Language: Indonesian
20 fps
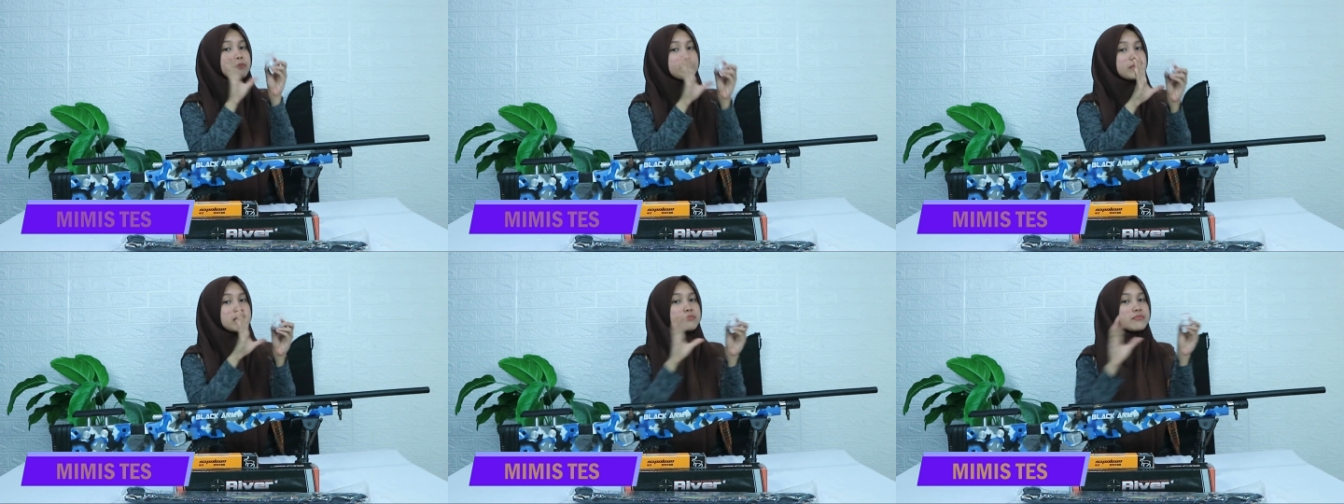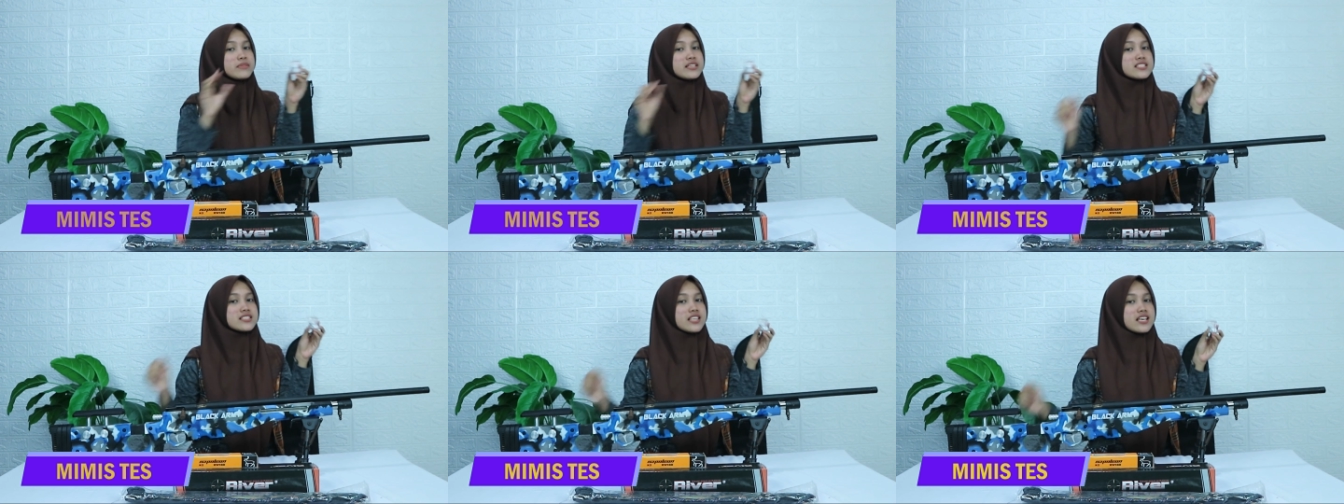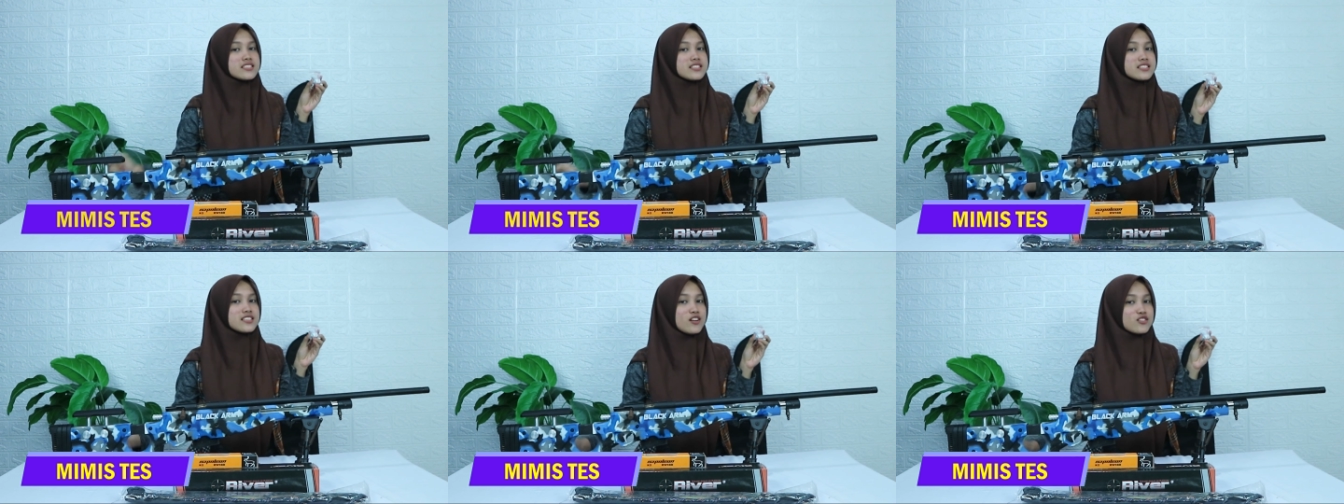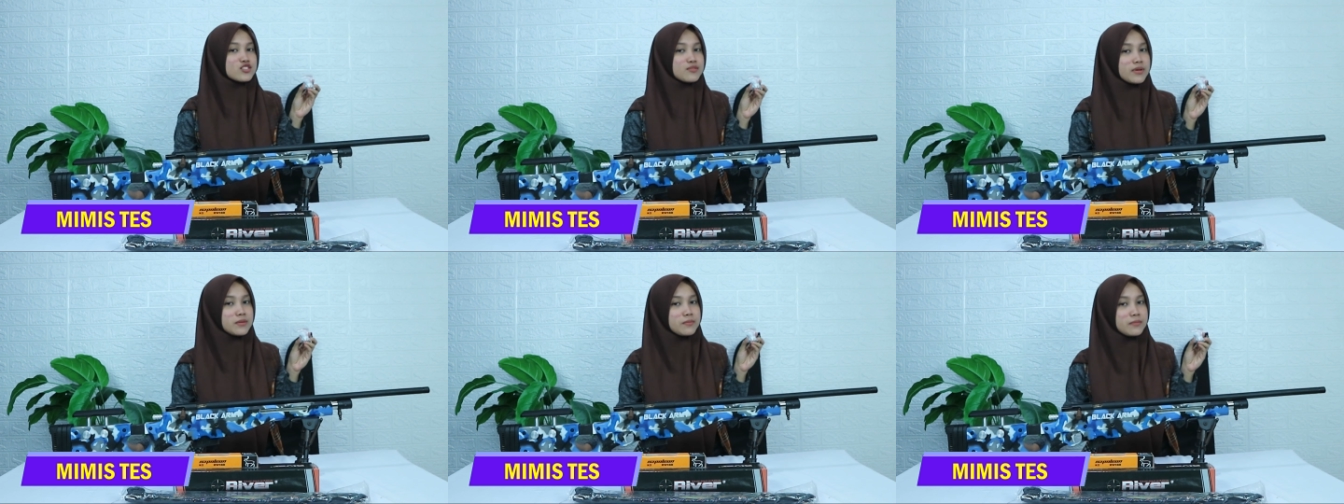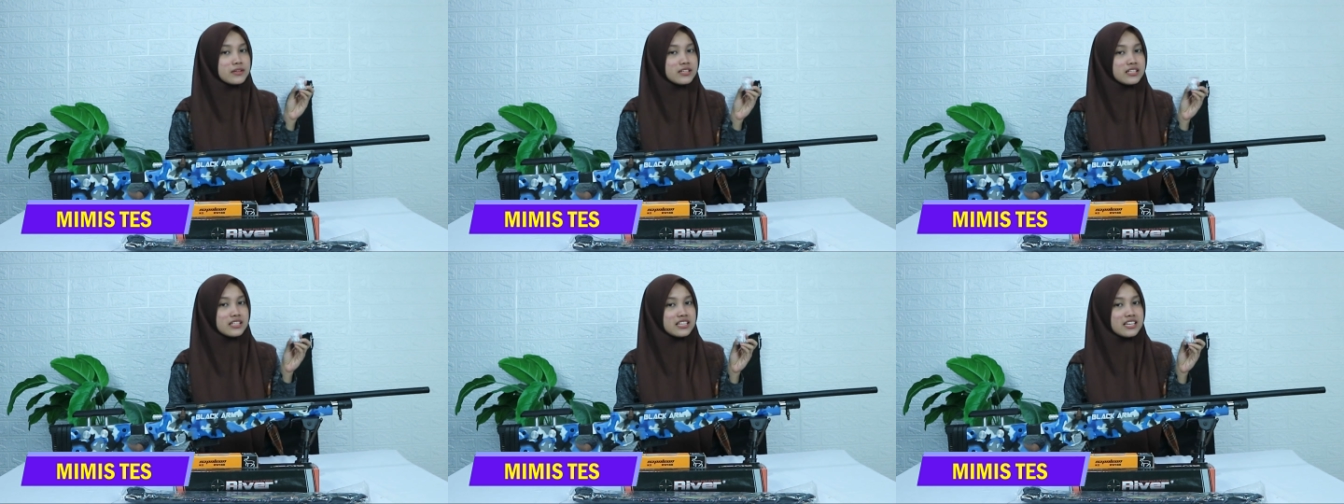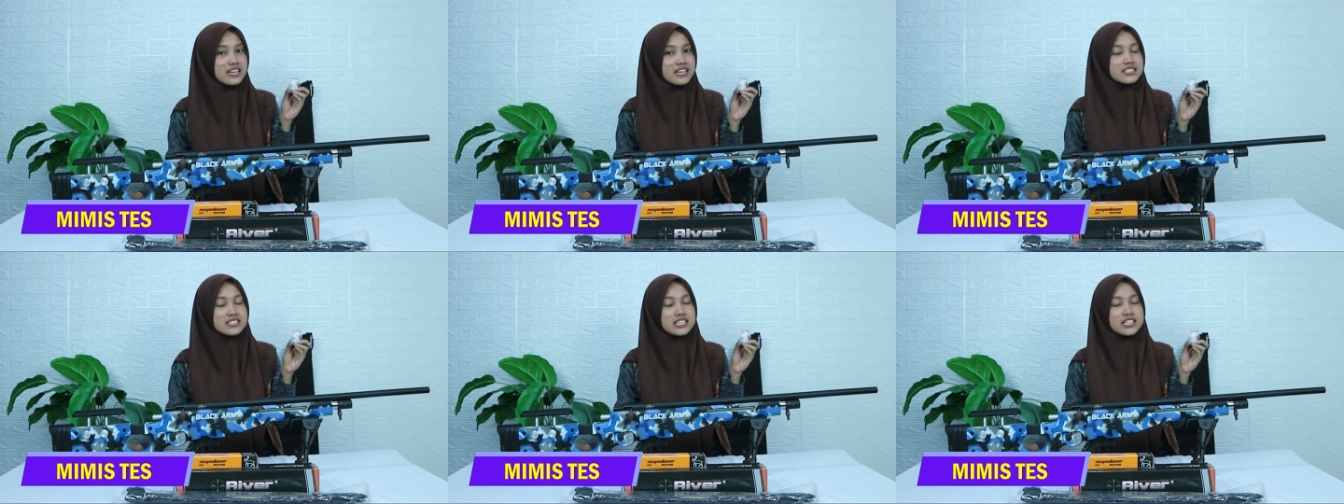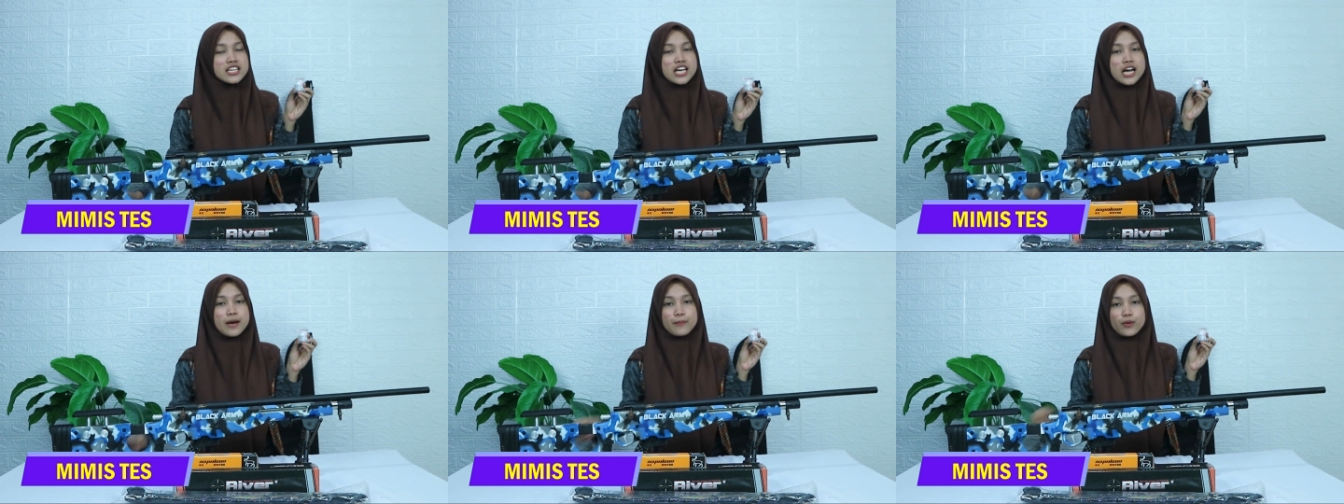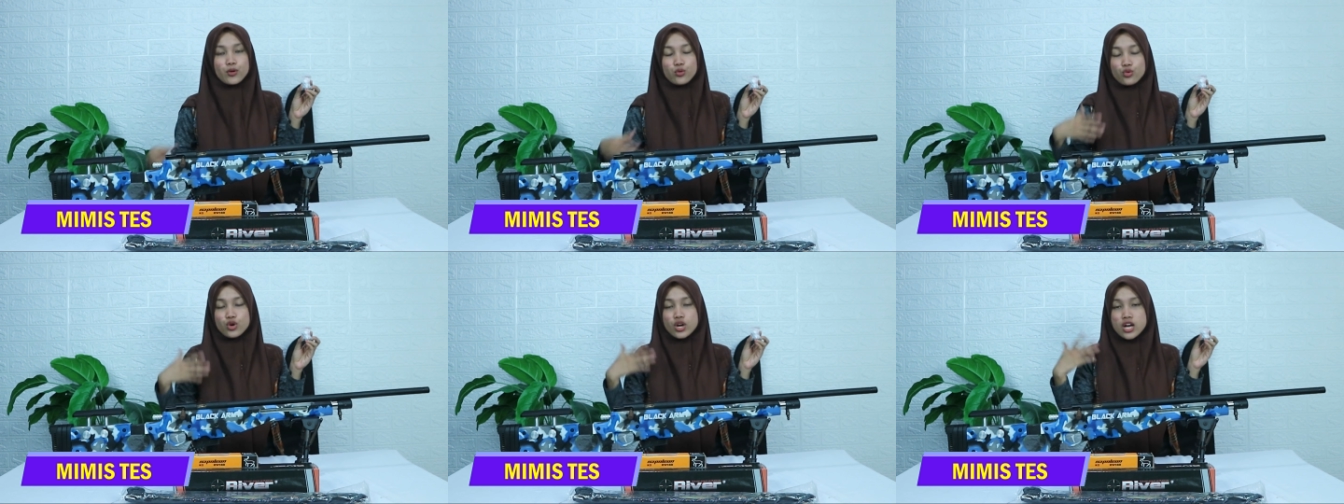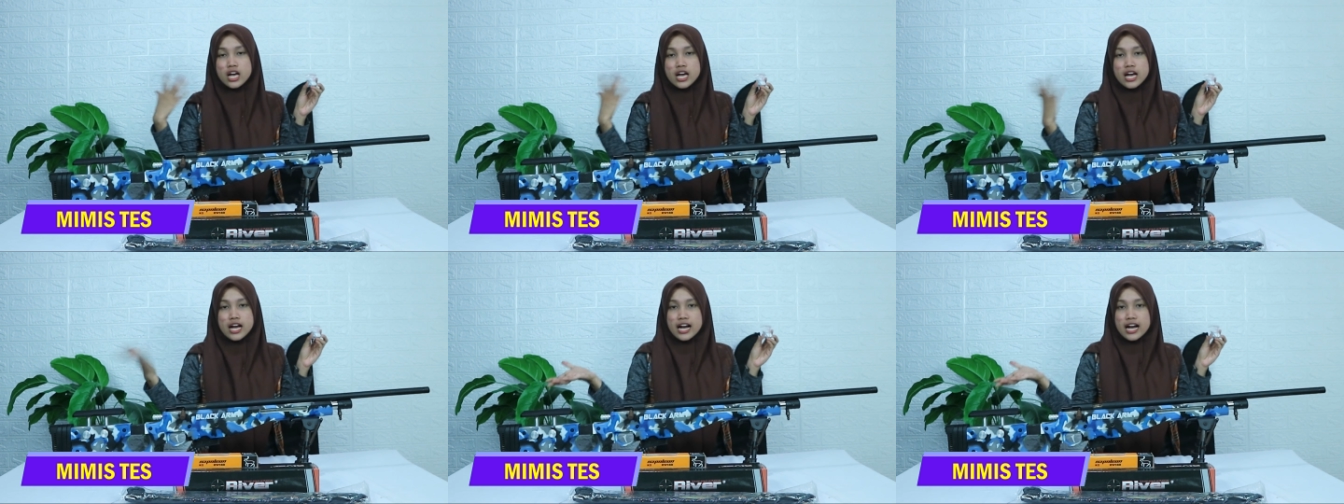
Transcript: mimis test ini loh sobat bediler. Jadi nggak perlu